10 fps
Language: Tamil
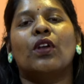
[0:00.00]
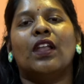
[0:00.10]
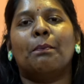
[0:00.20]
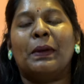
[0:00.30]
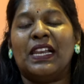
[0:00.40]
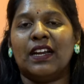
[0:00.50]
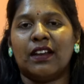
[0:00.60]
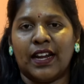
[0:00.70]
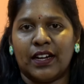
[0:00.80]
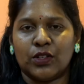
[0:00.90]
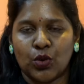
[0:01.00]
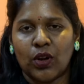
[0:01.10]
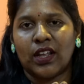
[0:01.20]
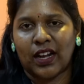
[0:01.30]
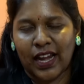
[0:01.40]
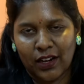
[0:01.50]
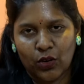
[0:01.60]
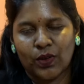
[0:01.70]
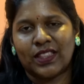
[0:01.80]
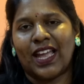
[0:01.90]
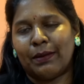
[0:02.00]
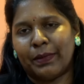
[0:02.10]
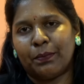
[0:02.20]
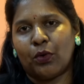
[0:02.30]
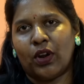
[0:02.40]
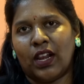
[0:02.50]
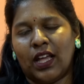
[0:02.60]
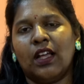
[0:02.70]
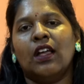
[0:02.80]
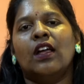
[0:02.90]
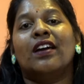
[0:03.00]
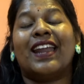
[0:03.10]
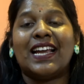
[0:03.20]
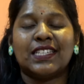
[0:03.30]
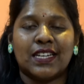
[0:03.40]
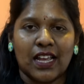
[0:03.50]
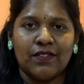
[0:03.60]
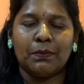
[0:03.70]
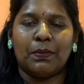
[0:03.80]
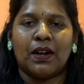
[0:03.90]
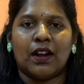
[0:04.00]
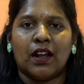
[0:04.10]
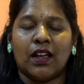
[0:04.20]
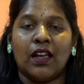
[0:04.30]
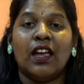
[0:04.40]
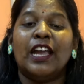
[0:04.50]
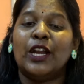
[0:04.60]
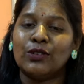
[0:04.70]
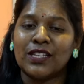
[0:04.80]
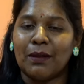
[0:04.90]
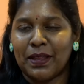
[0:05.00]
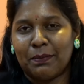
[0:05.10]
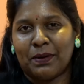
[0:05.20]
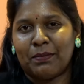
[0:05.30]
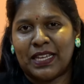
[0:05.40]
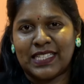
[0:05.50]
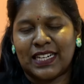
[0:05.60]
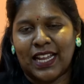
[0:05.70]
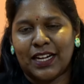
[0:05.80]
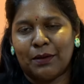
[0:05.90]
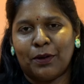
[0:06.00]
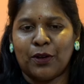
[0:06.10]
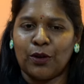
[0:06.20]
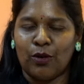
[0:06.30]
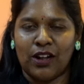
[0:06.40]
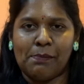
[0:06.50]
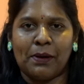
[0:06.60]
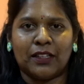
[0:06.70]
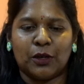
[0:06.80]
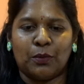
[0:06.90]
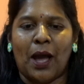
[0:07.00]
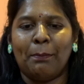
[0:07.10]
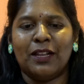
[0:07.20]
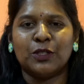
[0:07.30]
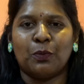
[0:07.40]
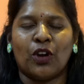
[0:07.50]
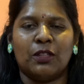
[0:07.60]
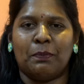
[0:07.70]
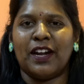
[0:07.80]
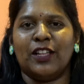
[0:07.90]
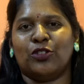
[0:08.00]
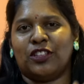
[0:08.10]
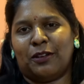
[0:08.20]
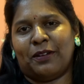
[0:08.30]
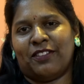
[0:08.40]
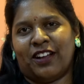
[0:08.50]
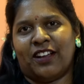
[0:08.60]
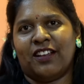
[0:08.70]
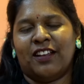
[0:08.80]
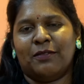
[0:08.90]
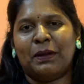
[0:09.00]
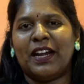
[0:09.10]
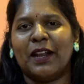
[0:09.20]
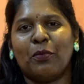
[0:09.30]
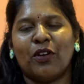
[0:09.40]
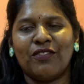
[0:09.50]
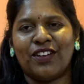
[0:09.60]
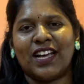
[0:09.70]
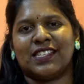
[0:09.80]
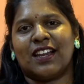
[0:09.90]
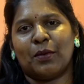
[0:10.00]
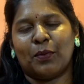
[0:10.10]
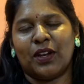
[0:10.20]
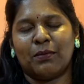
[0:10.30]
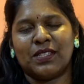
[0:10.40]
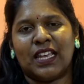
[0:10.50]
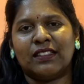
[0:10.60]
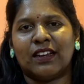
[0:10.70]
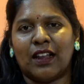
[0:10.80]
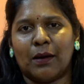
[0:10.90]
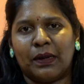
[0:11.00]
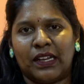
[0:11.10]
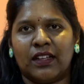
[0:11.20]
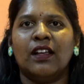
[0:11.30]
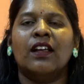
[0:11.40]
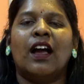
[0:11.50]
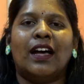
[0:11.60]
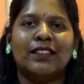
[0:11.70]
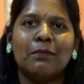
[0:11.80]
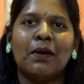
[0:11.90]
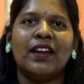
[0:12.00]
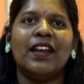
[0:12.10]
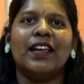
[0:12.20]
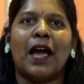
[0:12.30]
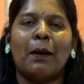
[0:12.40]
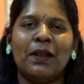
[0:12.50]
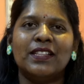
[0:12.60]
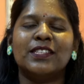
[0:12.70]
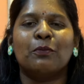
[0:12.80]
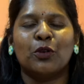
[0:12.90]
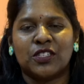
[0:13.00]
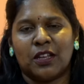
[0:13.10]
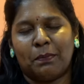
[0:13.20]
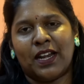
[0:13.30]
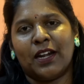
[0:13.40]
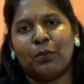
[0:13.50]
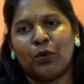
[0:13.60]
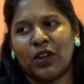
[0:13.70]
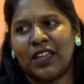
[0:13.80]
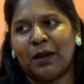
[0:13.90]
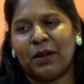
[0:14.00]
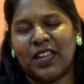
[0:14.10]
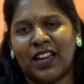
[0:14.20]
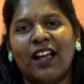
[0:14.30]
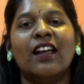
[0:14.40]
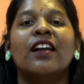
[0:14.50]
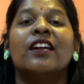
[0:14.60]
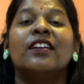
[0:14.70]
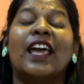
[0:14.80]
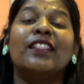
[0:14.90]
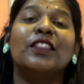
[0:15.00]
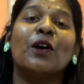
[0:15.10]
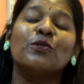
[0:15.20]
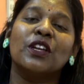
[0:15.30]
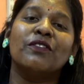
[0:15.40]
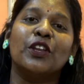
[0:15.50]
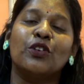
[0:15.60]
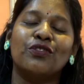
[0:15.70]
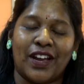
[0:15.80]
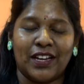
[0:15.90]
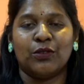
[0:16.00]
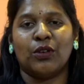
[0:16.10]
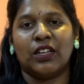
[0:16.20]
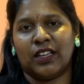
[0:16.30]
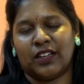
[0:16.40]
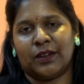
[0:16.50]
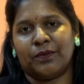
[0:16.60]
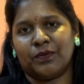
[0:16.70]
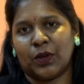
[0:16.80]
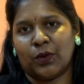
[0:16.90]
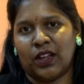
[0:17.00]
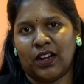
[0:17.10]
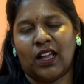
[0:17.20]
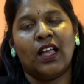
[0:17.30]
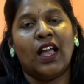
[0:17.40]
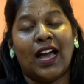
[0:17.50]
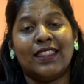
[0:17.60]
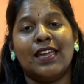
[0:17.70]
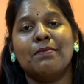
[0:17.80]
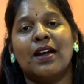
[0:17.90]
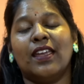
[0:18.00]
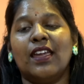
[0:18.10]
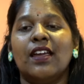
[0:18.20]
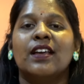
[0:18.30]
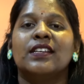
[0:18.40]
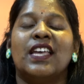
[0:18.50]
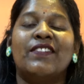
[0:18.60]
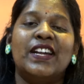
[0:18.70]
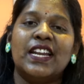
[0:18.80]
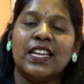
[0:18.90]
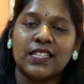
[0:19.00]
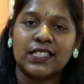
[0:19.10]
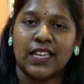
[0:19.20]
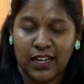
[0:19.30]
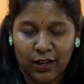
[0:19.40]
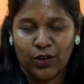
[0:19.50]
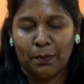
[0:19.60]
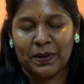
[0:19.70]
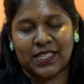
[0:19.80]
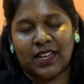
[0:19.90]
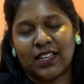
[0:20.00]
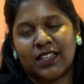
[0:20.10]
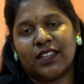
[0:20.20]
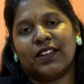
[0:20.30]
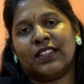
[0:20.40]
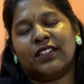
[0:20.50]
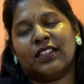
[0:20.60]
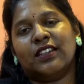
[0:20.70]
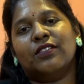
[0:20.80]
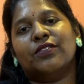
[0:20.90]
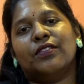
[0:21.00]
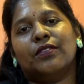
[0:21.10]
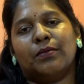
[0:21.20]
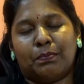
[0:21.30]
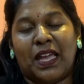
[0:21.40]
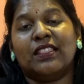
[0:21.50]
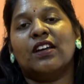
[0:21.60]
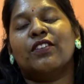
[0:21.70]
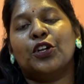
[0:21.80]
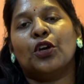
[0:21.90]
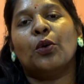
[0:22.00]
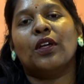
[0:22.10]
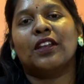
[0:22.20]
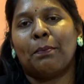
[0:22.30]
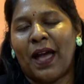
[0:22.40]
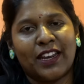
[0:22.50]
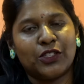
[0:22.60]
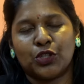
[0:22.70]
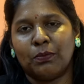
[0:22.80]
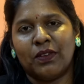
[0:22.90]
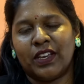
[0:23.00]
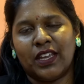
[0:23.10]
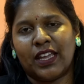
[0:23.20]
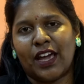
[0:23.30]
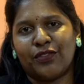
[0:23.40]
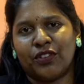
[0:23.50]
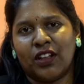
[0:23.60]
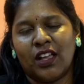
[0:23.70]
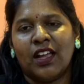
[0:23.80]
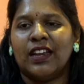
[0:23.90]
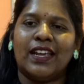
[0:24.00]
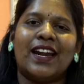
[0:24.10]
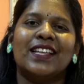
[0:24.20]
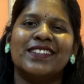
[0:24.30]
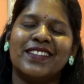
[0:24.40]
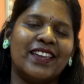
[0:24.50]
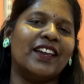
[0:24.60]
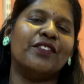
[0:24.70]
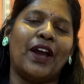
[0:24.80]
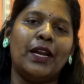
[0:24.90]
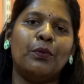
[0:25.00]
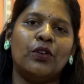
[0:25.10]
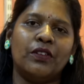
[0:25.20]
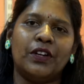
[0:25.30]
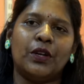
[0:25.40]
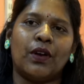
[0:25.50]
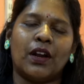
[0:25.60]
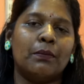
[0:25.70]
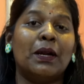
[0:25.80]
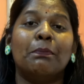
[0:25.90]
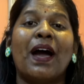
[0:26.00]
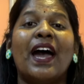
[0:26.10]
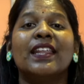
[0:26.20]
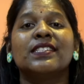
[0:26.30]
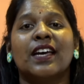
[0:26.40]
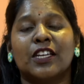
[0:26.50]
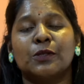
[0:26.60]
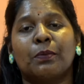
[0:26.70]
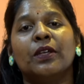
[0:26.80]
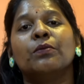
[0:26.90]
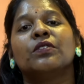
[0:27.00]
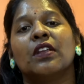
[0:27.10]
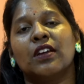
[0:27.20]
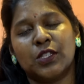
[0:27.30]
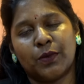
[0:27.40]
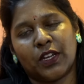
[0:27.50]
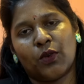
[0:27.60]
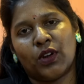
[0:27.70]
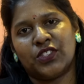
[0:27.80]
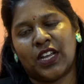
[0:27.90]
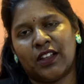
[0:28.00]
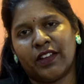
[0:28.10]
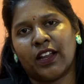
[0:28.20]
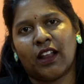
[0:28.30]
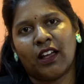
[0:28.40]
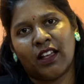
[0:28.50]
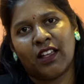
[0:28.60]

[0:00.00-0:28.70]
போடல பில்லியன் ரைடர்ஸோ இல்லை ரைடரோ வந்து ஹெல்மெட் போடலை ரேஷ் டிரைவிங் பண்ணுறாங்க இன்னும் சில பேர் இப்போ நம்ம ரீசெண்டாக என்ன பண்ணுறோம் ரோட்லேயே பார்த்துருப்போம் ஆம்புலன்ஸ் போகாது பின்னாடி தொத்திட்டு போயிடுவாங்க பின்னாடி போனால் ஃபாஸ்ட்டாக நம்ம போய் நம்ம சேர்ந்துடலாம் அப்படின்னு அந்த மாதிரி நீங்கள் ஆம்புலன்ஸை பிடிச்சிட்டு பின்னாடி போனீங்க அப்படின்னா டென் தௌசண்ட் வரைக்கும் ஃபைன் உங்களுக்கு இருக்குது ஓகேங்களா அதே மாதிரி செவன்டீன் இயர்ஸ் கீழே உள்ள பசங்களுக்கு வந்துட்டு எந்த வண்டியோ கொடுக்குற பேரண்ட்ஸ் ஷுட் பி வெரி கேர்ஃபுல் நீங்கள் நினச்சிட்டு இருக்கீங்க ஃபைன் போட்டு விட்டுருவாங்க பட் பேரண்ட்ஸ் அரெஸ்ட் பண்ணி த்ரீ இயர்ஸ் வரைக்கும் அவங்கள ஜெயிலில் வைக்கலாம்